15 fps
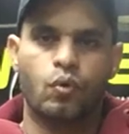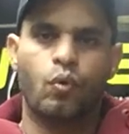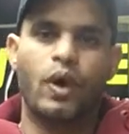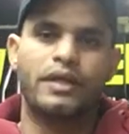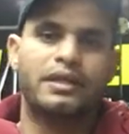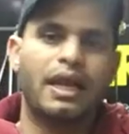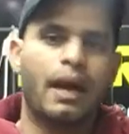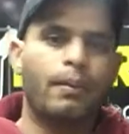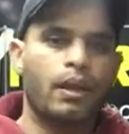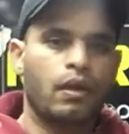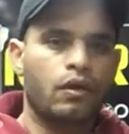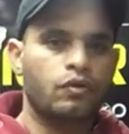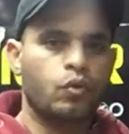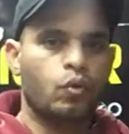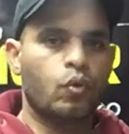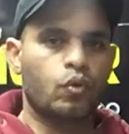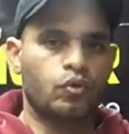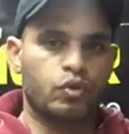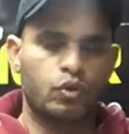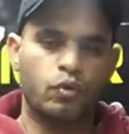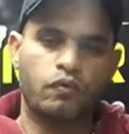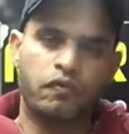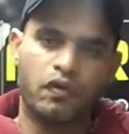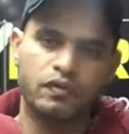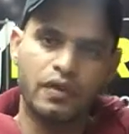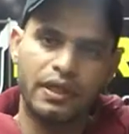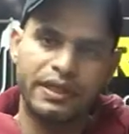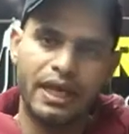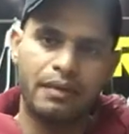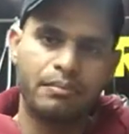وهتلعب على الهارد كورت
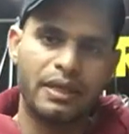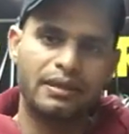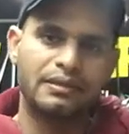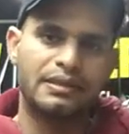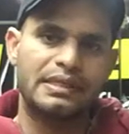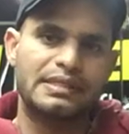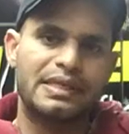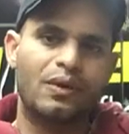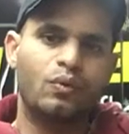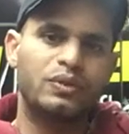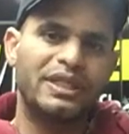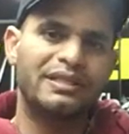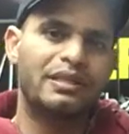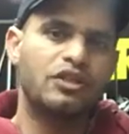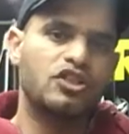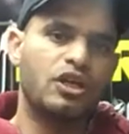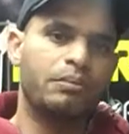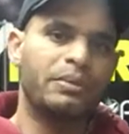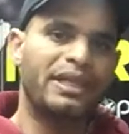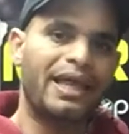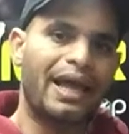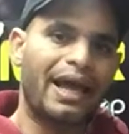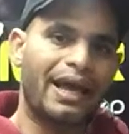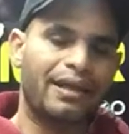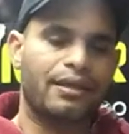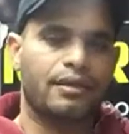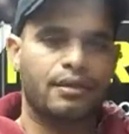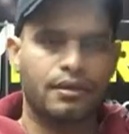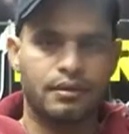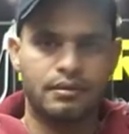يفضل دايما تزود التنشن بتاعك
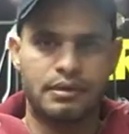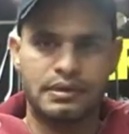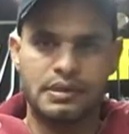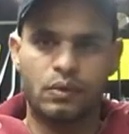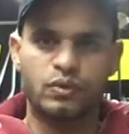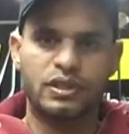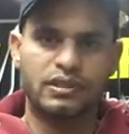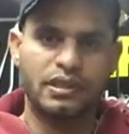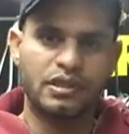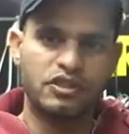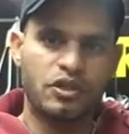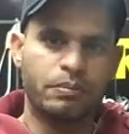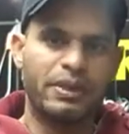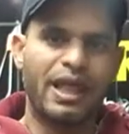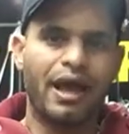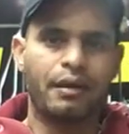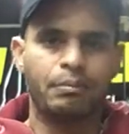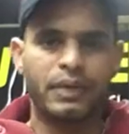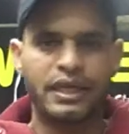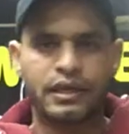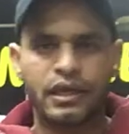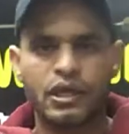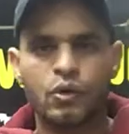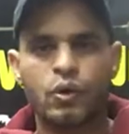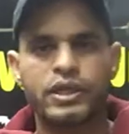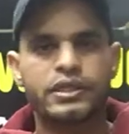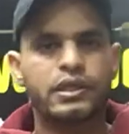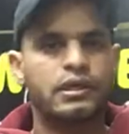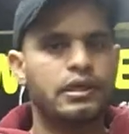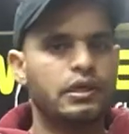تزود التنشن بتاعك من كيلو ل
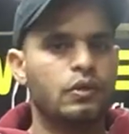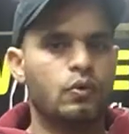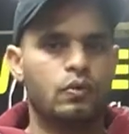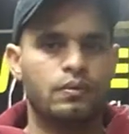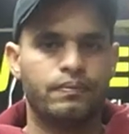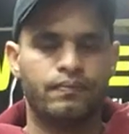2 كيلو